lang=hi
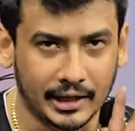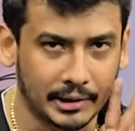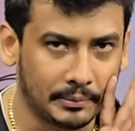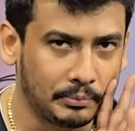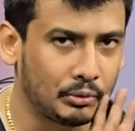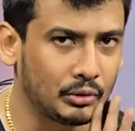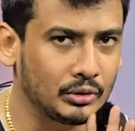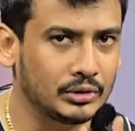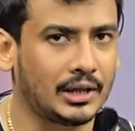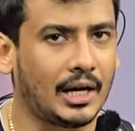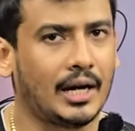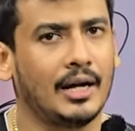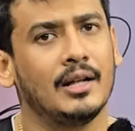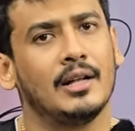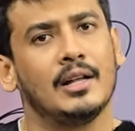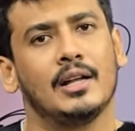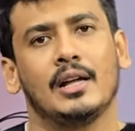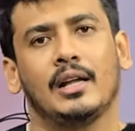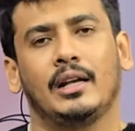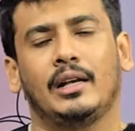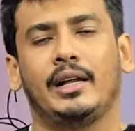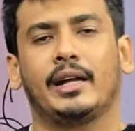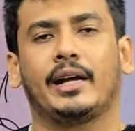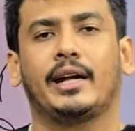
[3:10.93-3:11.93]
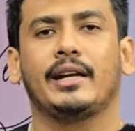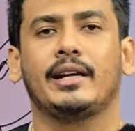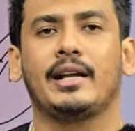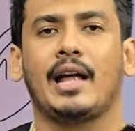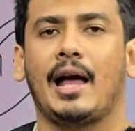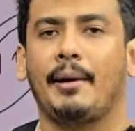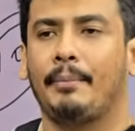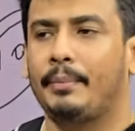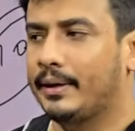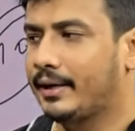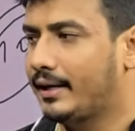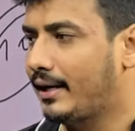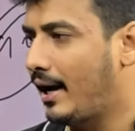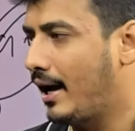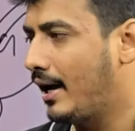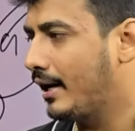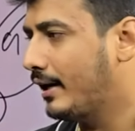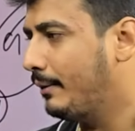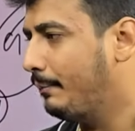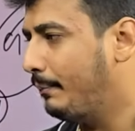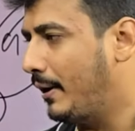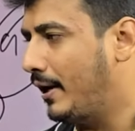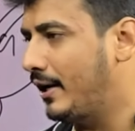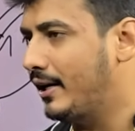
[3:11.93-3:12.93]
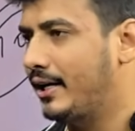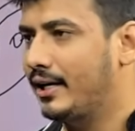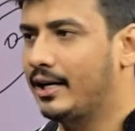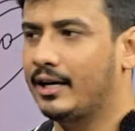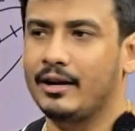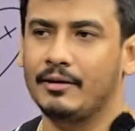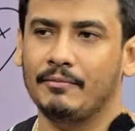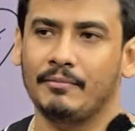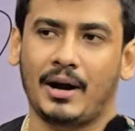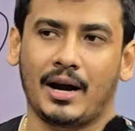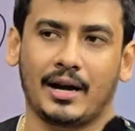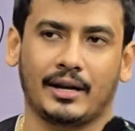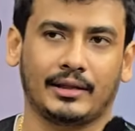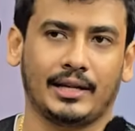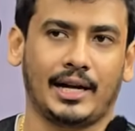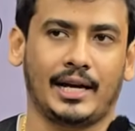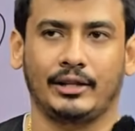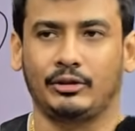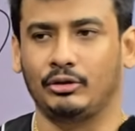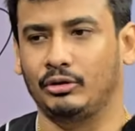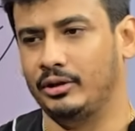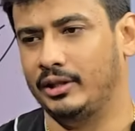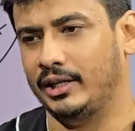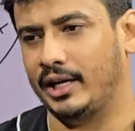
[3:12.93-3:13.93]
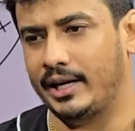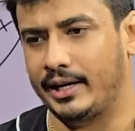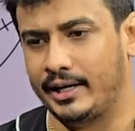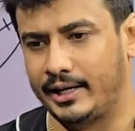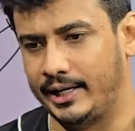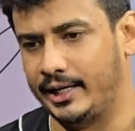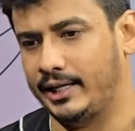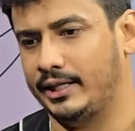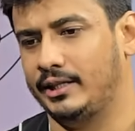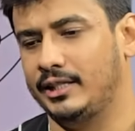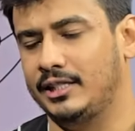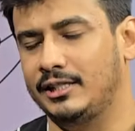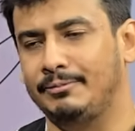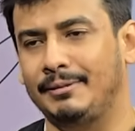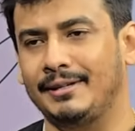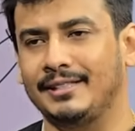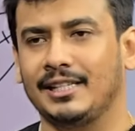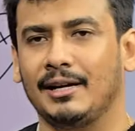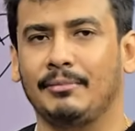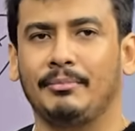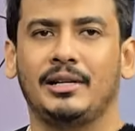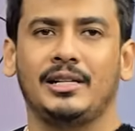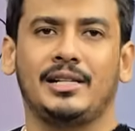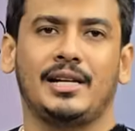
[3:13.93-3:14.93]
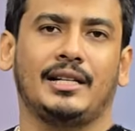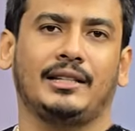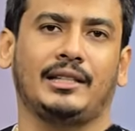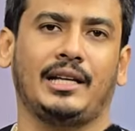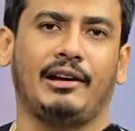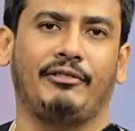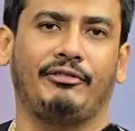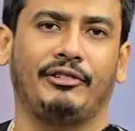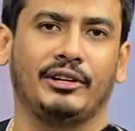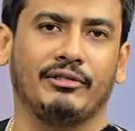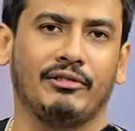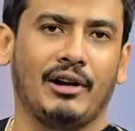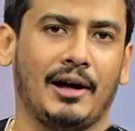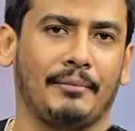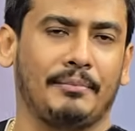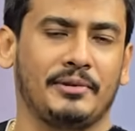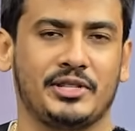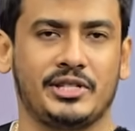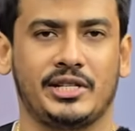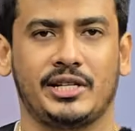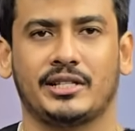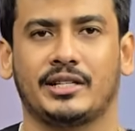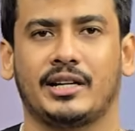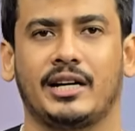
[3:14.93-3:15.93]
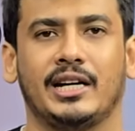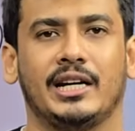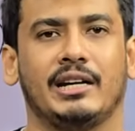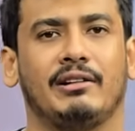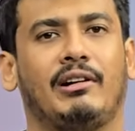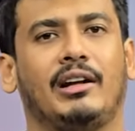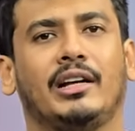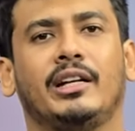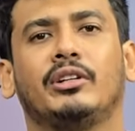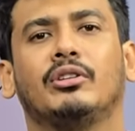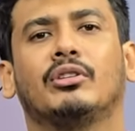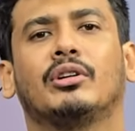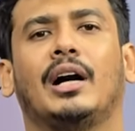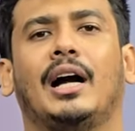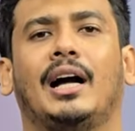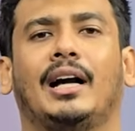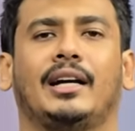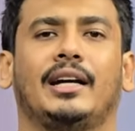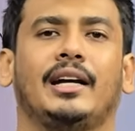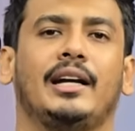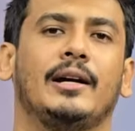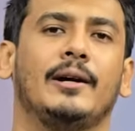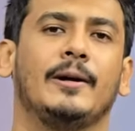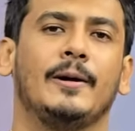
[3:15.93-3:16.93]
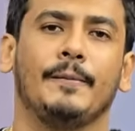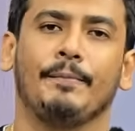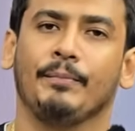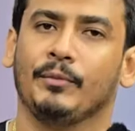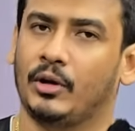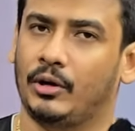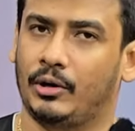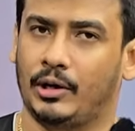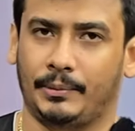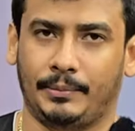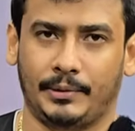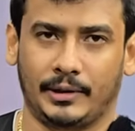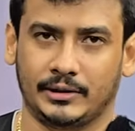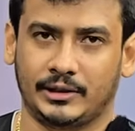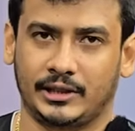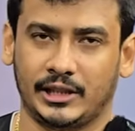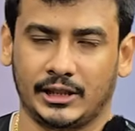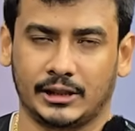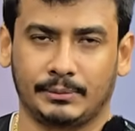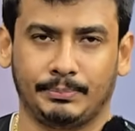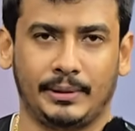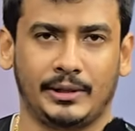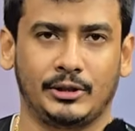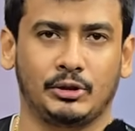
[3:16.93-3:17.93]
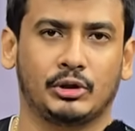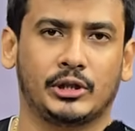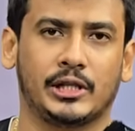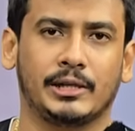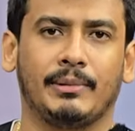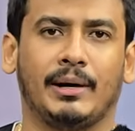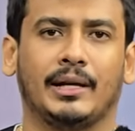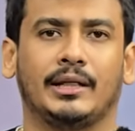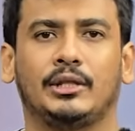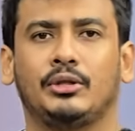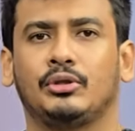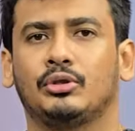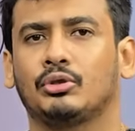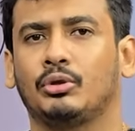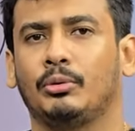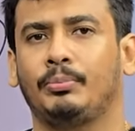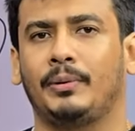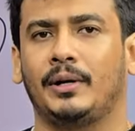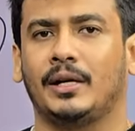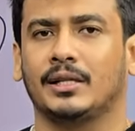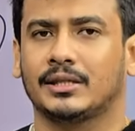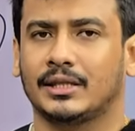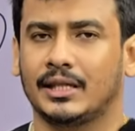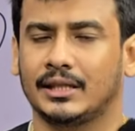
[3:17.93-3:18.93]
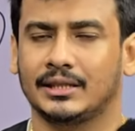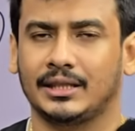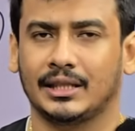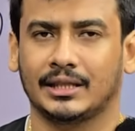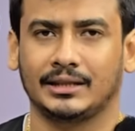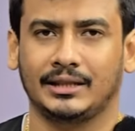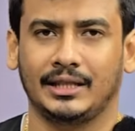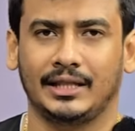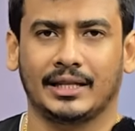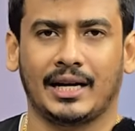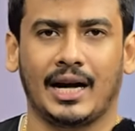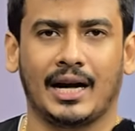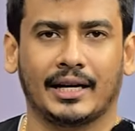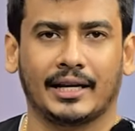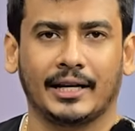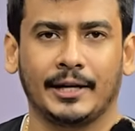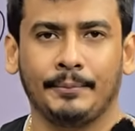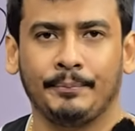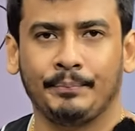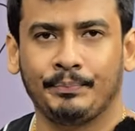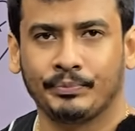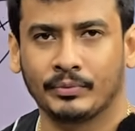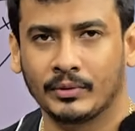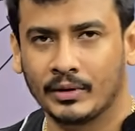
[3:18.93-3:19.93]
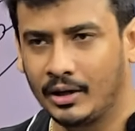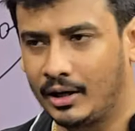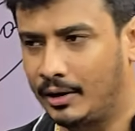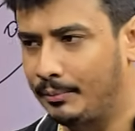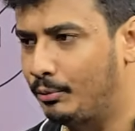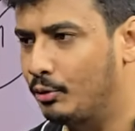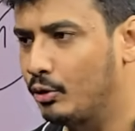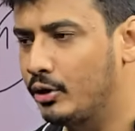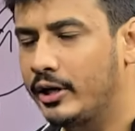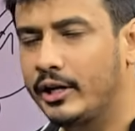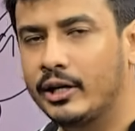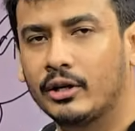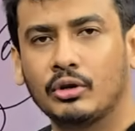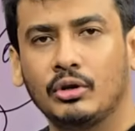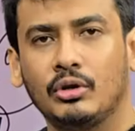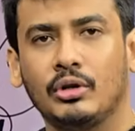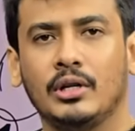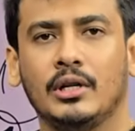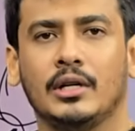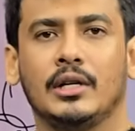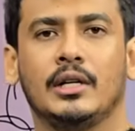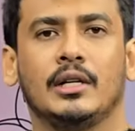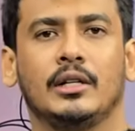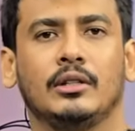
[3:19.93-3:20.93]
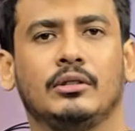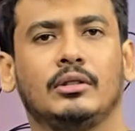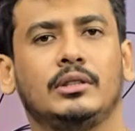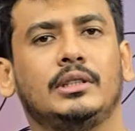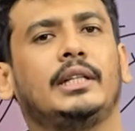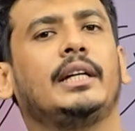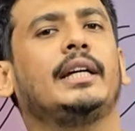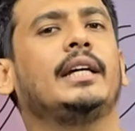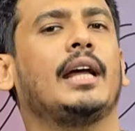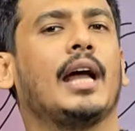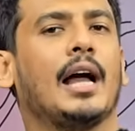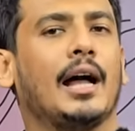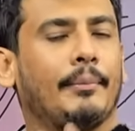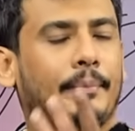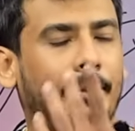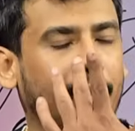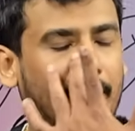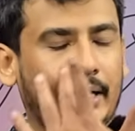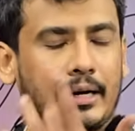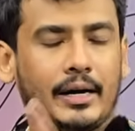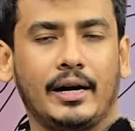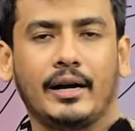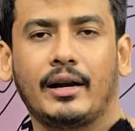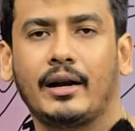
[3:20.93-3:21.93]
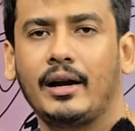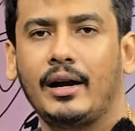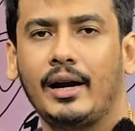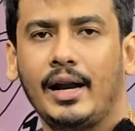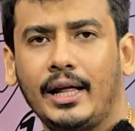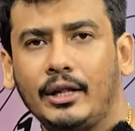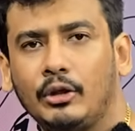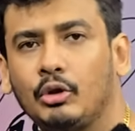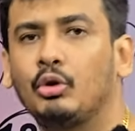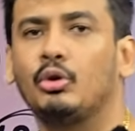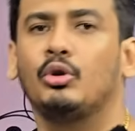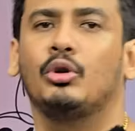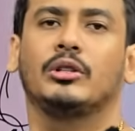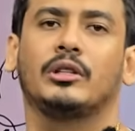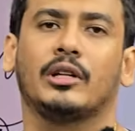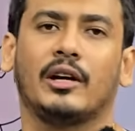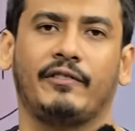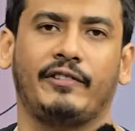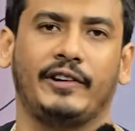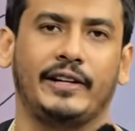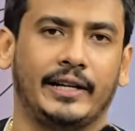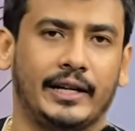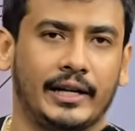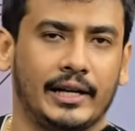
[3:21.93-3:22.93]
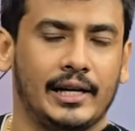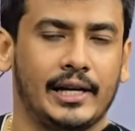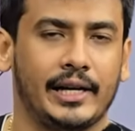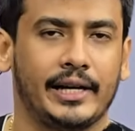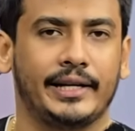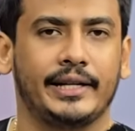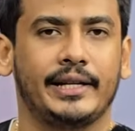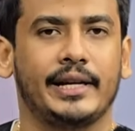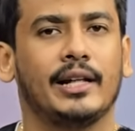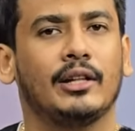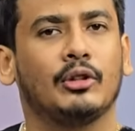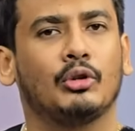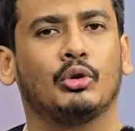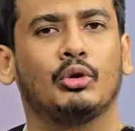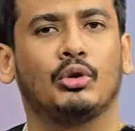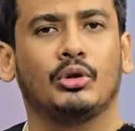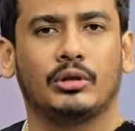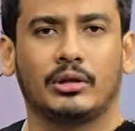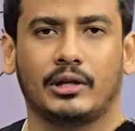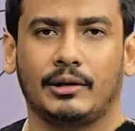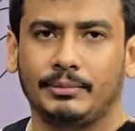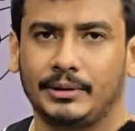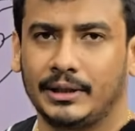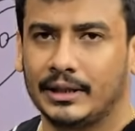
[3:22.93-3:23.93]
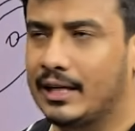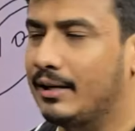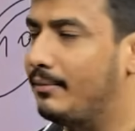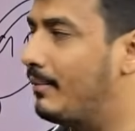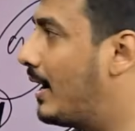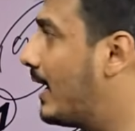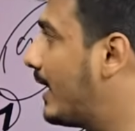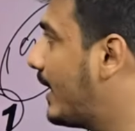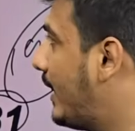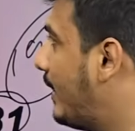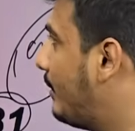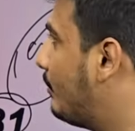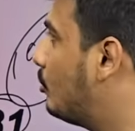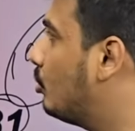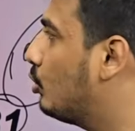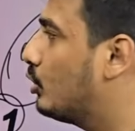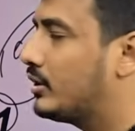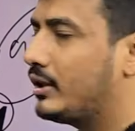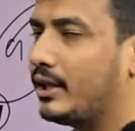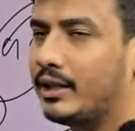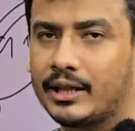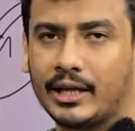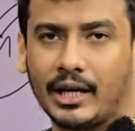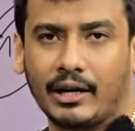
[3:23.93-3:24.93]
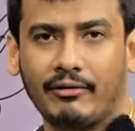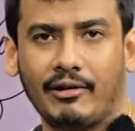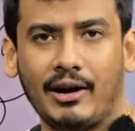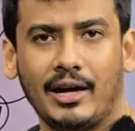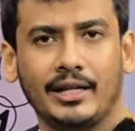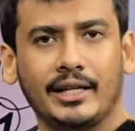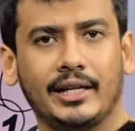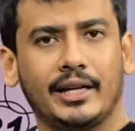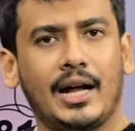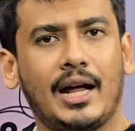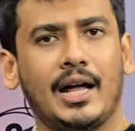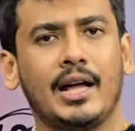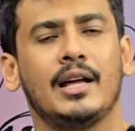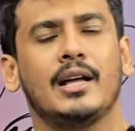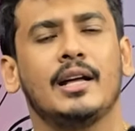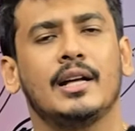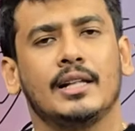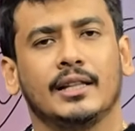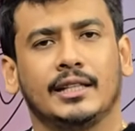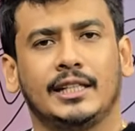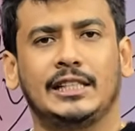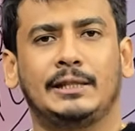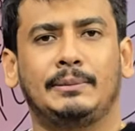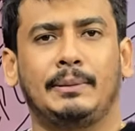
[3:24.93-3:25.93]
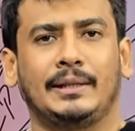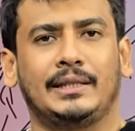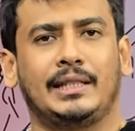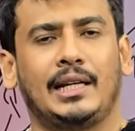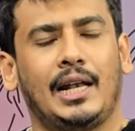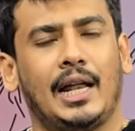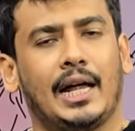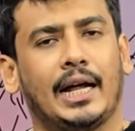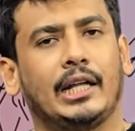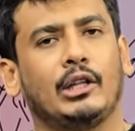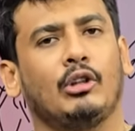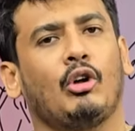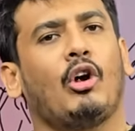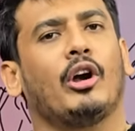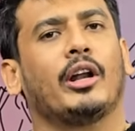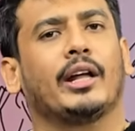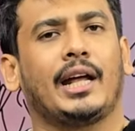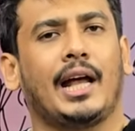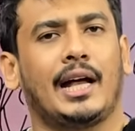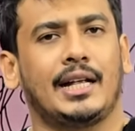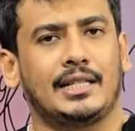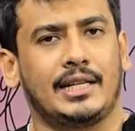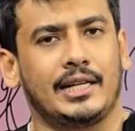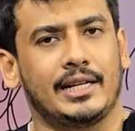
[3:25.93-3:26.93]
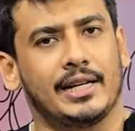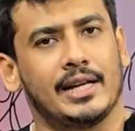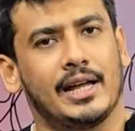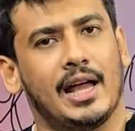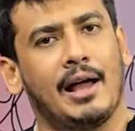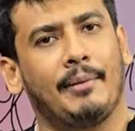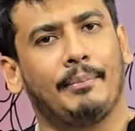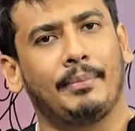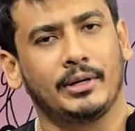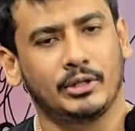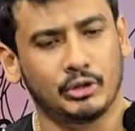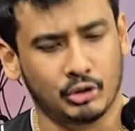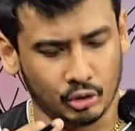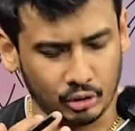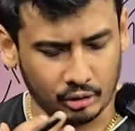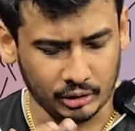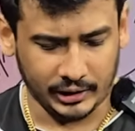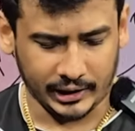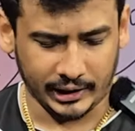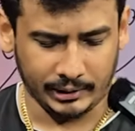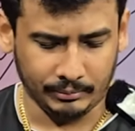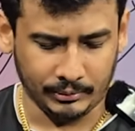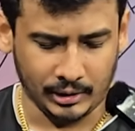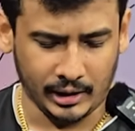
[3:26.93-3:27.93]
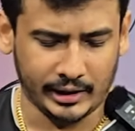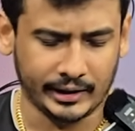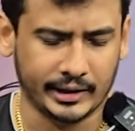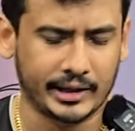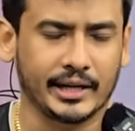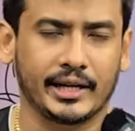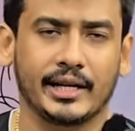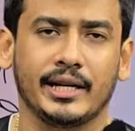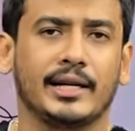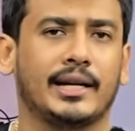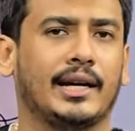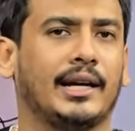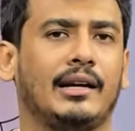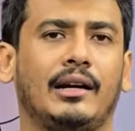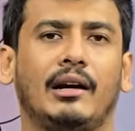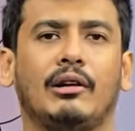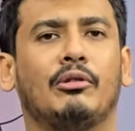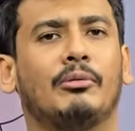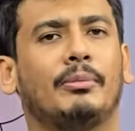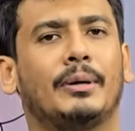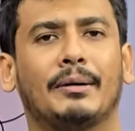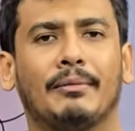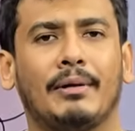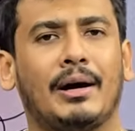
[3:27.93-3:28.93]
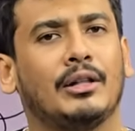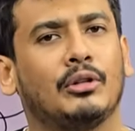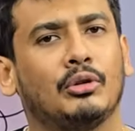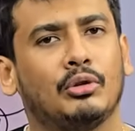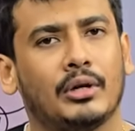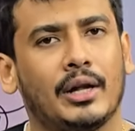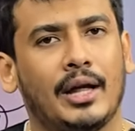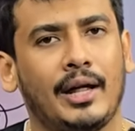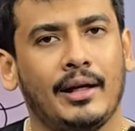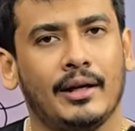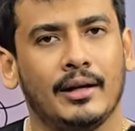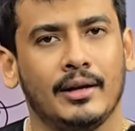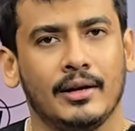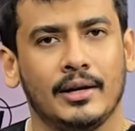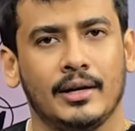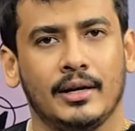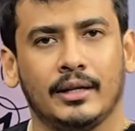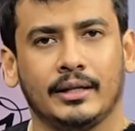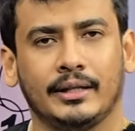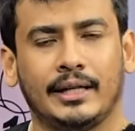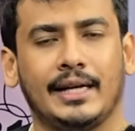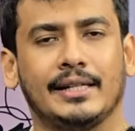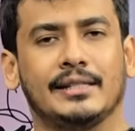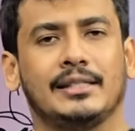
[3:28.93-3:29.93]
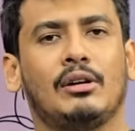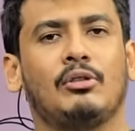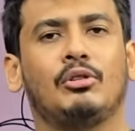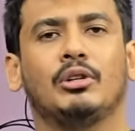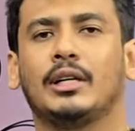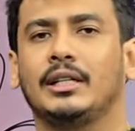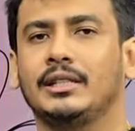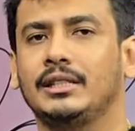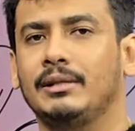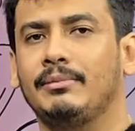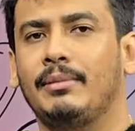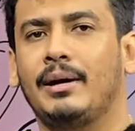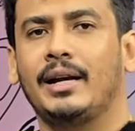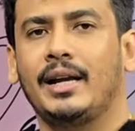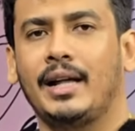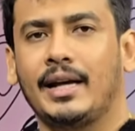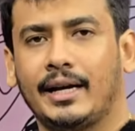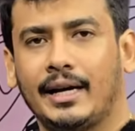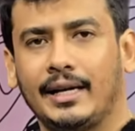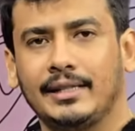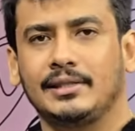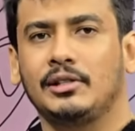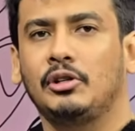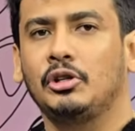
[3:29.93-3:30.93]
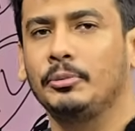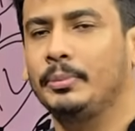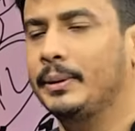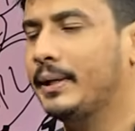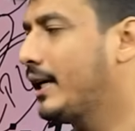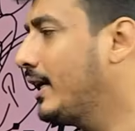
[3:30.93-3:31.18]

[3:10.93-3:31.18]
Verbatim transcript: ग्रिप होता लेकिन यहाँ पे क्या है कि पहले रन मारता है तो रे, रेट तीस पैसा मिल जाता है फिर वहाँ पे चेस करने वाली को खा के चेस पे जो टीम आती है उसको प्लस कर सकते हैं खा के अपोनेंट को तो ये यहाँ पे ट्रेंड रह रहा है दोनों तरफ एंट्री ले रही है दोनों तरफ से कमा रहा है बुक सेट करवा दे रहा है तीस पैसा लागे तो और क्या चाहिए यहाँ पे जो टीम नन कटिंग खेल रहा है वो बर्बाद हो रहा है कैश आउट का जमाना है कैश आउट पे